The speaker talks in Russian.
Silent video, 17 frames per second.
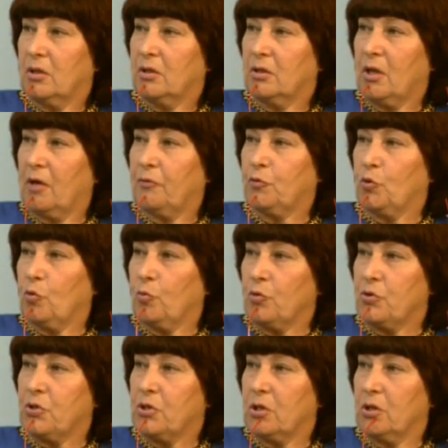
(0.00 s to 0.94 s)
на
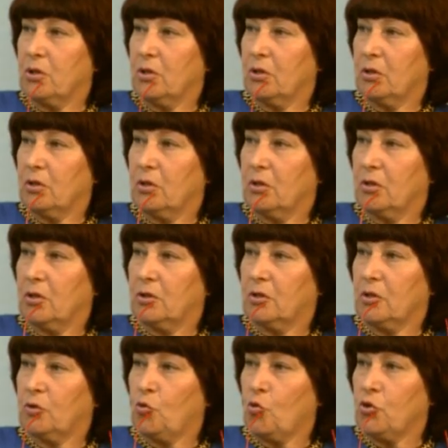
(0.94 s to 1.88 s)
автобусе,
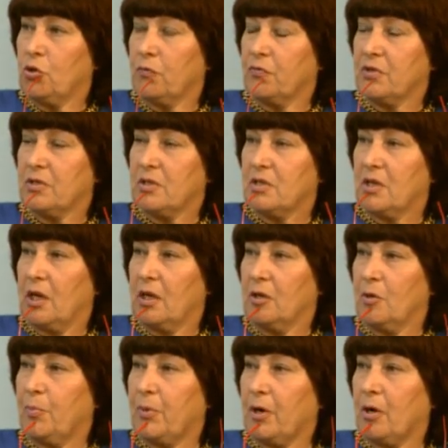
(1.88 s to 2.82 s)
это тоже в
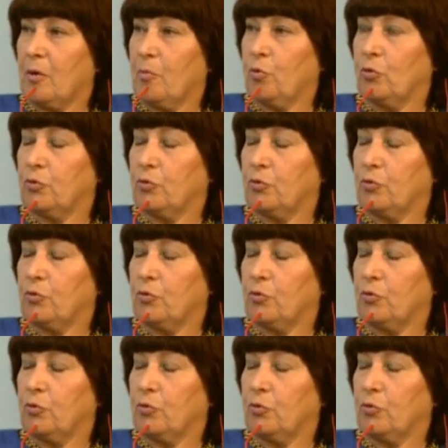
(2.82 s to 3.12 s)
состоянии ну, проработки?